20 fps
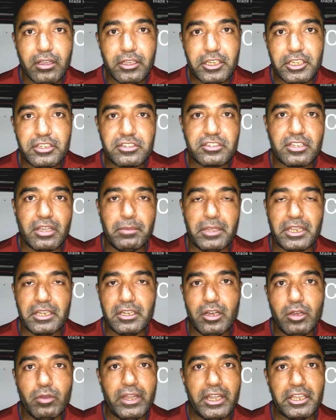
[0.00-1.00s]
he's coming
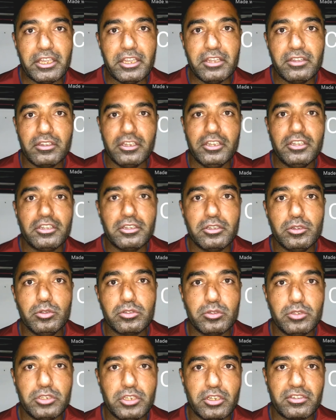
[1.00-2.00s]
now and he's
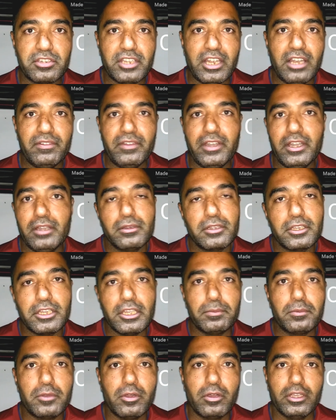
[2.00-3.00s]
introduced to yourself and
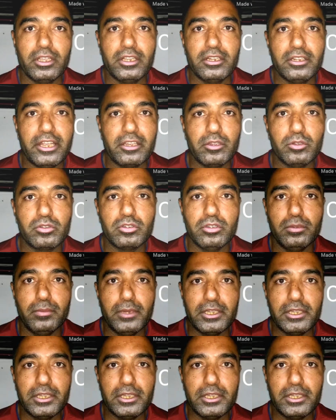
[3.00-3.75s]
keep talking thank you so